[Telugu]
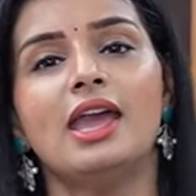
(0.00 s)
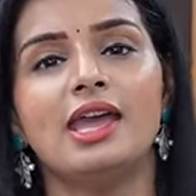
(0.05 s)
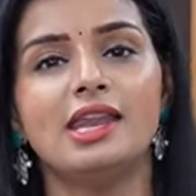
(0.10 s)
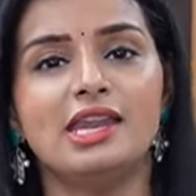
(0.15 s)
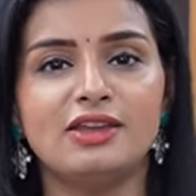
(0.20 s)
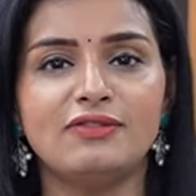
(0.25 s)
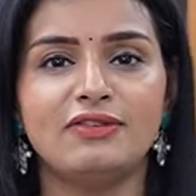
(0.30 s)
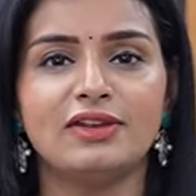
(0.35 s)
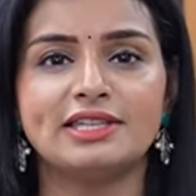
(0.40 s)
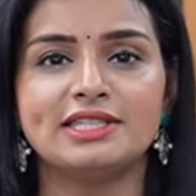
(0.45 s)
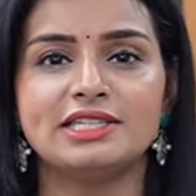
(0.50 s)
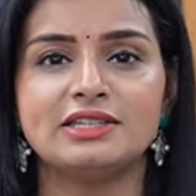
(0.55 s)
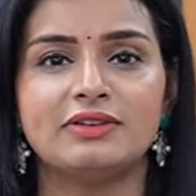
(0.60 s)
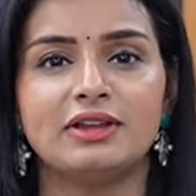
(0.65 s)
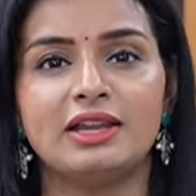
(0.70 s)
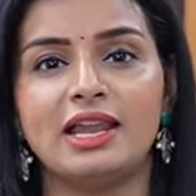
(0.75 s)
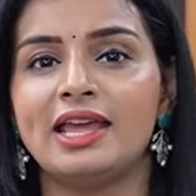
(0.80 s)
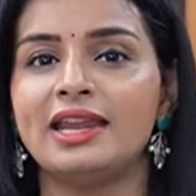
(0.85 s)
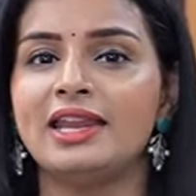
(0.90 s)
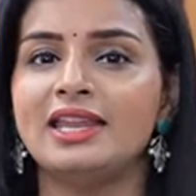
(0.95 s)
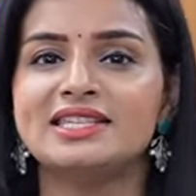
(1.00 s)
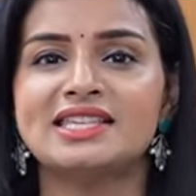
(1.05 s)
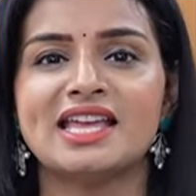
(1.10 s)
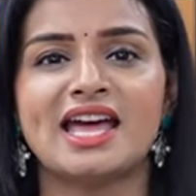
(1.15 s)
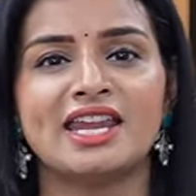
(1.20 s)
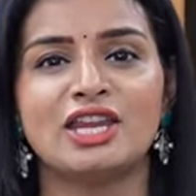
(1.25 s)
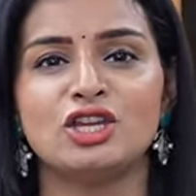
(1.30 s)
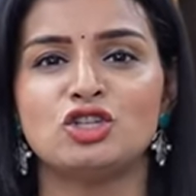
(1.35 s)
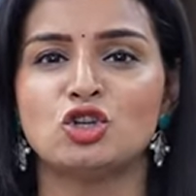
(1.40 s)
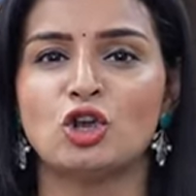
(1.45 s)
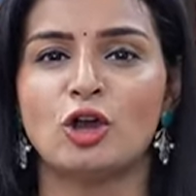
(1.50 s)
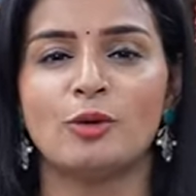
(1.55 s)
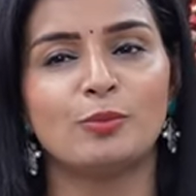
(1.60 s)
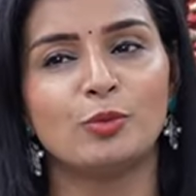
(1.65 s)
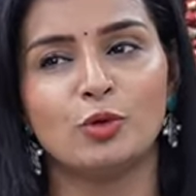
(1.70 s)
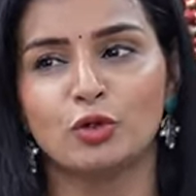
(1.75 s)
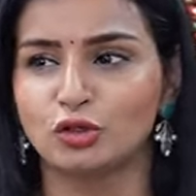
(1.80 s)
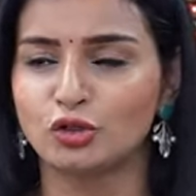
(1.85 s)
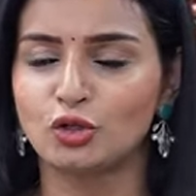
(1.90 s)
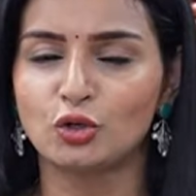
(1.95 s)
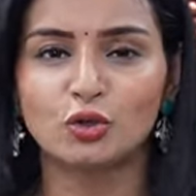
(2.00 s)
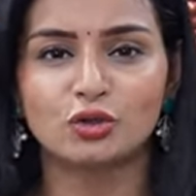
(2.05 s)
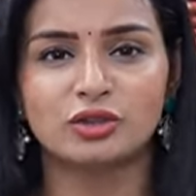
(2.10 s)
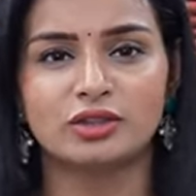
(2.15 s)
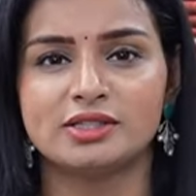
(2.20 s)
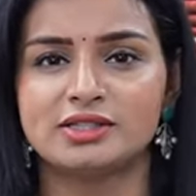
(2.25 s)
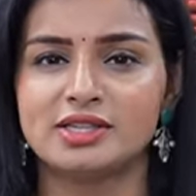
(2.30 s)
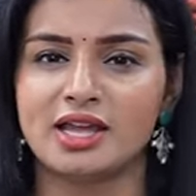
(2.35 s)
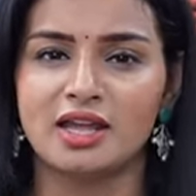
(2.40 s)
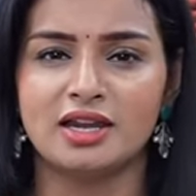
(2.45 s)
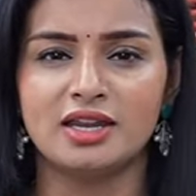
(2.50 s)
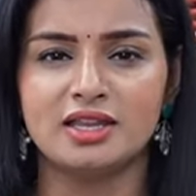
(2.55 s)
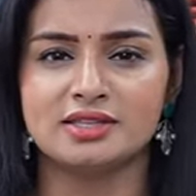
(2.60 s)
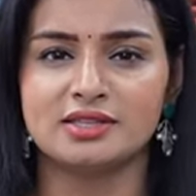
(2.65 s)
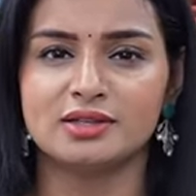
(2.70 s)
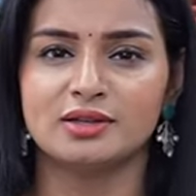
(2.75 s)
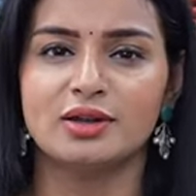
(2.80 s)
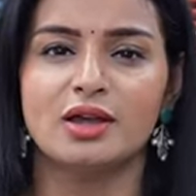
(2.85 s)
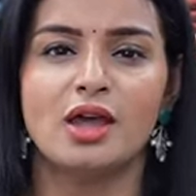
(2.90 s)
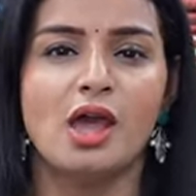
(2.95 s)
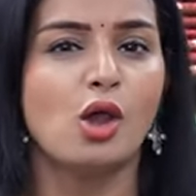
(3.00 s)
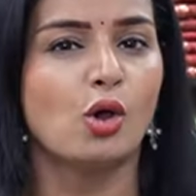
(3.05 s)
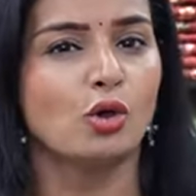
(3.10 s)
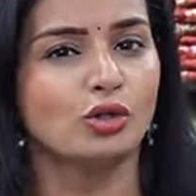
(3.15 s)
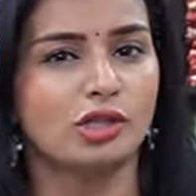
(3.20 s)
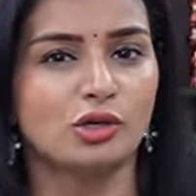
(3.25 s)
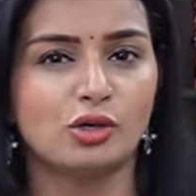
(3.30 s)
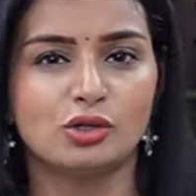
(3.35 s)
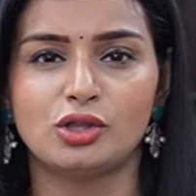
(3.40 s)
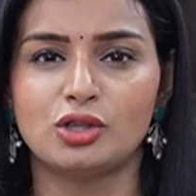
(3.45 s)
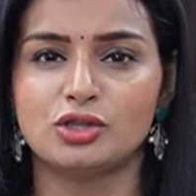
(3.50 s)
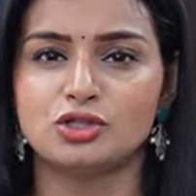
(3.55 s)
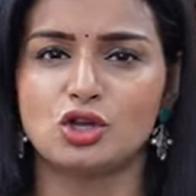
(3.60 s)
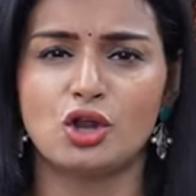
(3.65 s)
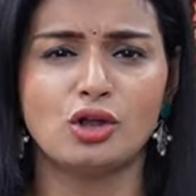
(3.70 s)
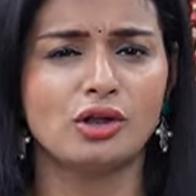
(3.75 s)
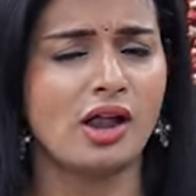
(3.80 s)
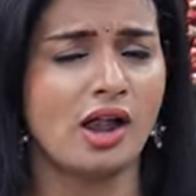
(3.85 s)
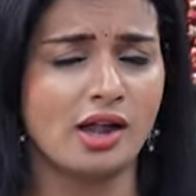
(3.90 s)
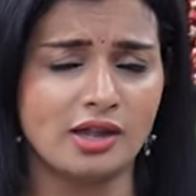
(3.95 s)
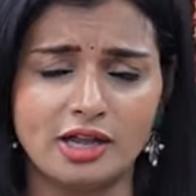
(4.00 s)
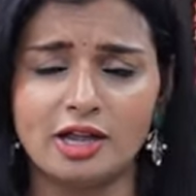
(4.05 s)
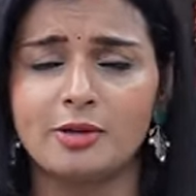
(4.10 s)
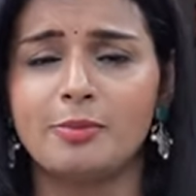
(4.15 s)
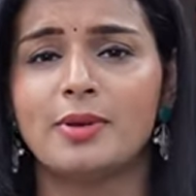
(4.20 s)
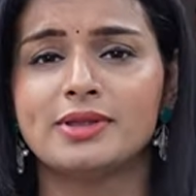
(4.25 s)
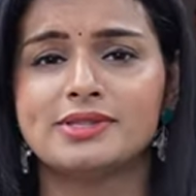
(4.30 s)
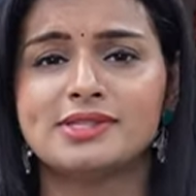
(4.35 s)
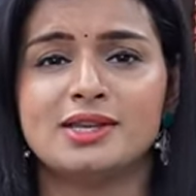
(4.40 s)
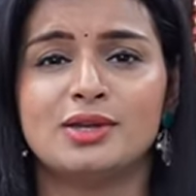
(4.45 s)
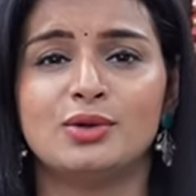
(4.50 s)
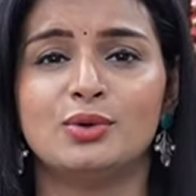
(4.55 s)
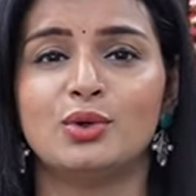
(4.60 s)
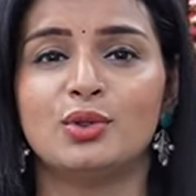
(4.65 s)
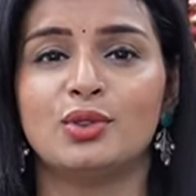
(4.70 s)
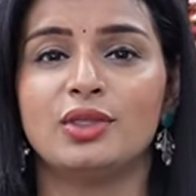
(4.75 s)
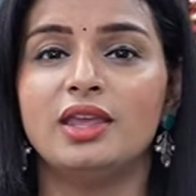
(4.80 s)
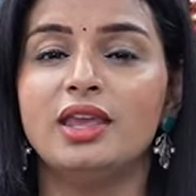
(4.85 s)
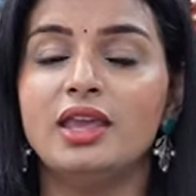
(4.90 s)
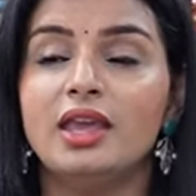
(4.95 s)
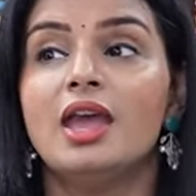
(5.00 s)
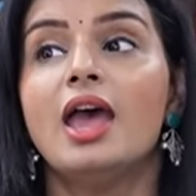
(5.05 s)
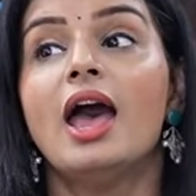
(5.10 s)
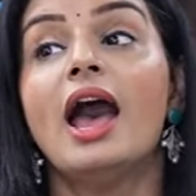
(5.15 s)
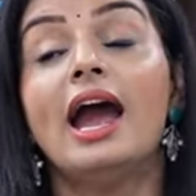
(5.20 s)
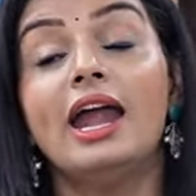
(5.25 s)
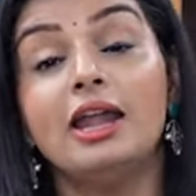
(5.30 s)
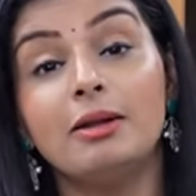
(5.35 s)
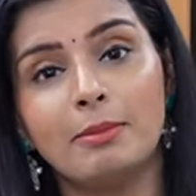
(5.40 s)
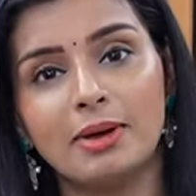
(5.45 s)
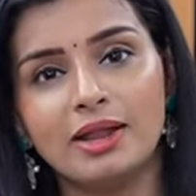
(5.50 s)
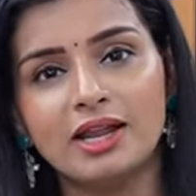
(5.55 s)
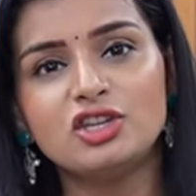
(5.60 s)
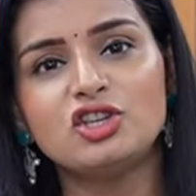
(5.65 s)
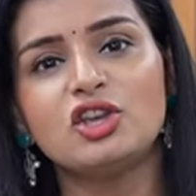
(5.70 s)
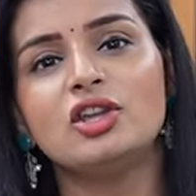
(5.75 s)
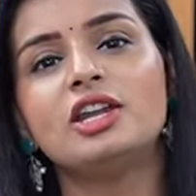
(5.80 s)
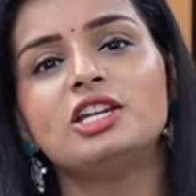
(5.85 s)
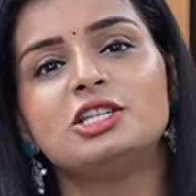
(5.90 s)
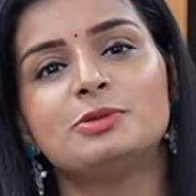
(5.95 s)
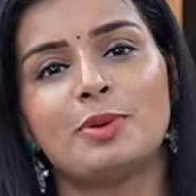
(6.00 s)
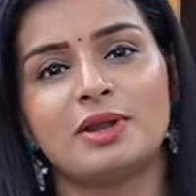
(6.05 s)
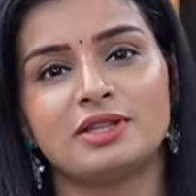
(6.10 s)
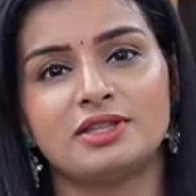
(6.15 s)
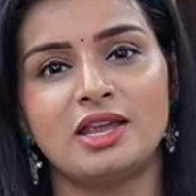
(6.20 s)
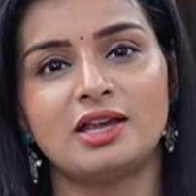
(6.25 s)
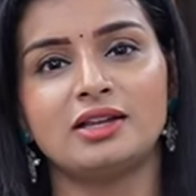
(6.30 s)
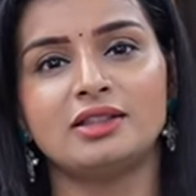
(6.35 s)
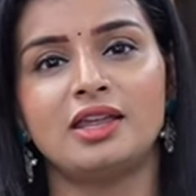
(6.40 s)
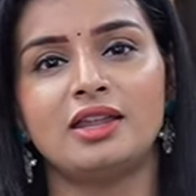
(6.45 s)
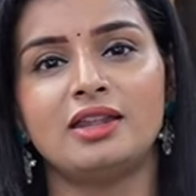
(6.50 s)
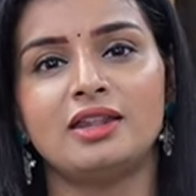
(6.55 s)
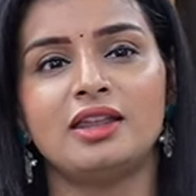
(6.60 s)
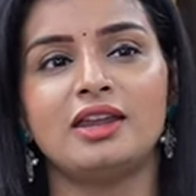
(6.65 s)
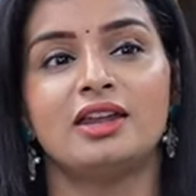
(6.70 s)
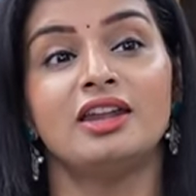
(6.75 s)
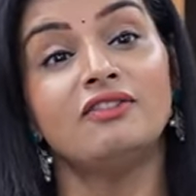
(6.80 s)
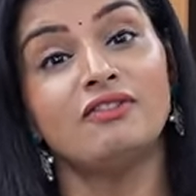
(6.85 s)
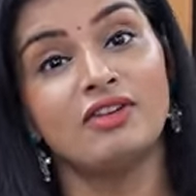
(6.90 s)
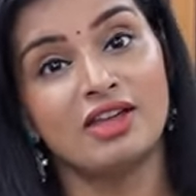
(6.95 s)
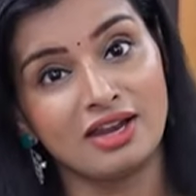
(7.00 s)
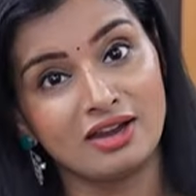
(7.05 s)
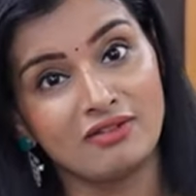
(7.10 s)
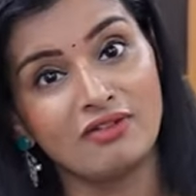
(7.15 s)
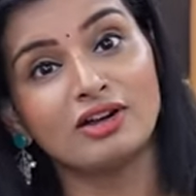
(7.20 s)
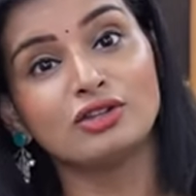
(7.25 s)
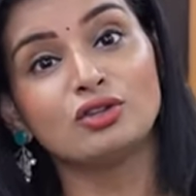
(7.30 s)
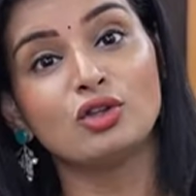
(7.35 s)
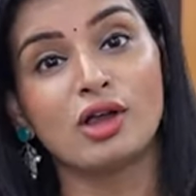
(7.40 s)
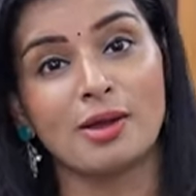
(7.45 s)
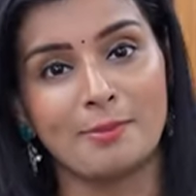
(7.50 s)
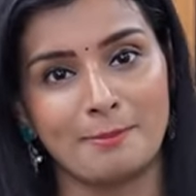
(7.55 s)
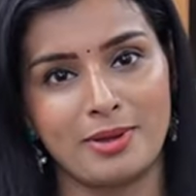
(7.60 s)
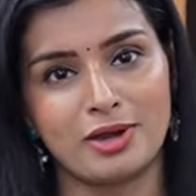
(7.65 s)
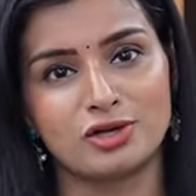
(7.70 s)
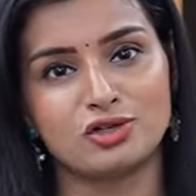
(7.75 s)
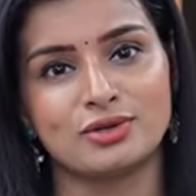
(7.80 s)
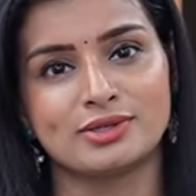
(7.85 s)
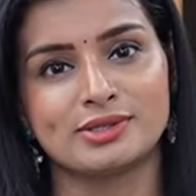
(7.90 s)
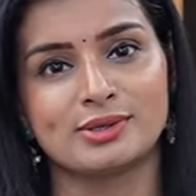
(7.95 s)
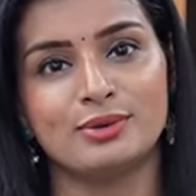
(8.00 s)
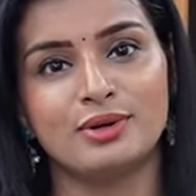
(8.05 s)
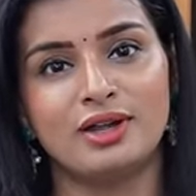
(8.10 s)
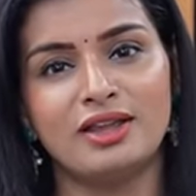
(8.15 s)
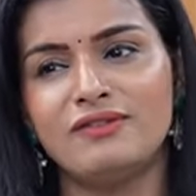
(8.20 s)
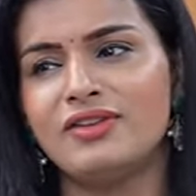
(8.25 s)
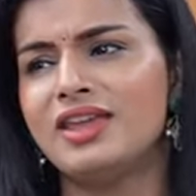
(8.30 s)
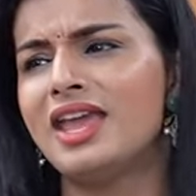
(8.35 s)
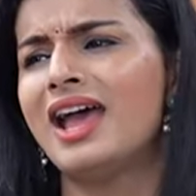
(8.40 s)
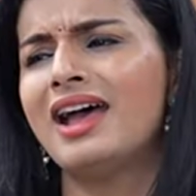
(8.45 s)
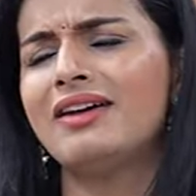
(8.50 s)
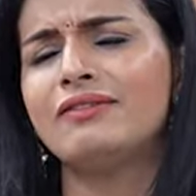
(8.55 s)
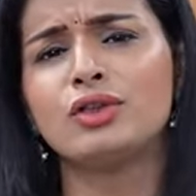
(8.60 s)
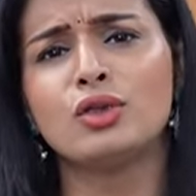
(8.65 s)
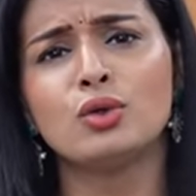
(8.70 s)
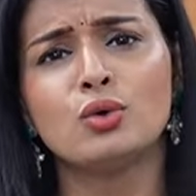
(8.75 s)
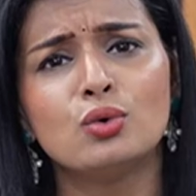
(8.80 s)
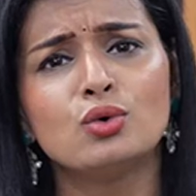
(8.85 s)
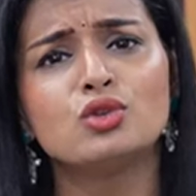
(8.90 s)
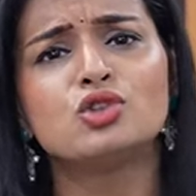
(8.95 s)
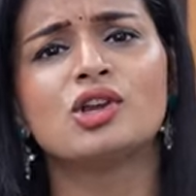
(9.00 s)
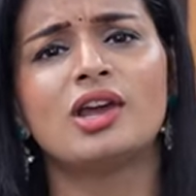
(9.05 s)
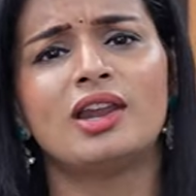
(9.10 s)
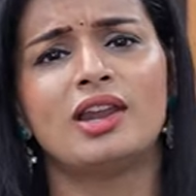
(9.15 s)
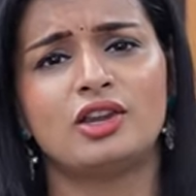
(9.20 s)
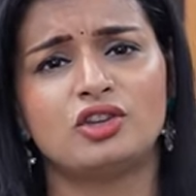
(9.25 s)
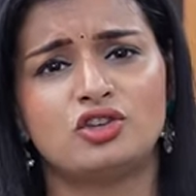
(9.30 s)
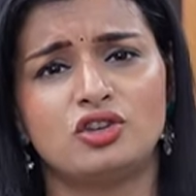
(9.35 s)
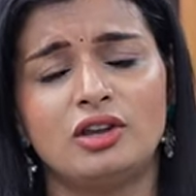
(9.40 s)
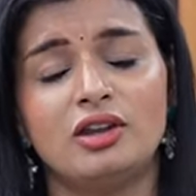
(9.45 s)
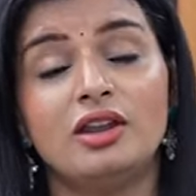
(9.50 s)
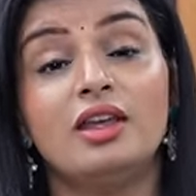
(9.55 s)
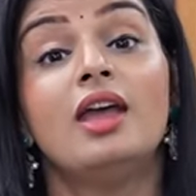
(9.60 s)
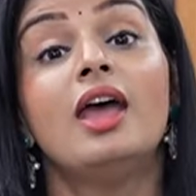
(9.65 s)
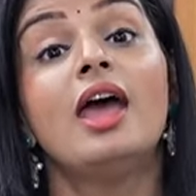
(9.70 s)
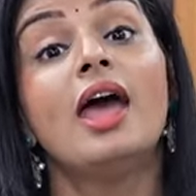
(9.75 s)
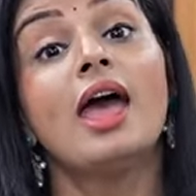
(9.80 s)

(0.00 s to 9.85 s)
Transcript: ఎనీ ఫెస్టివల్ ఎనీ శారీ షాప్ కొత్త కొత్త శారీస్ కొత్త కొత్త స్టాక్ హండ్రెడ్ పర్సెంట్ ఉంటుంది అండ్ మన షీరీస్ ప్రత్యేకత ఏంటి అంటే వేరే వాటితో కంపేర్ చేసుకుంటే వీ హ్యావ్ హ్యూజ్ కలెక్షన్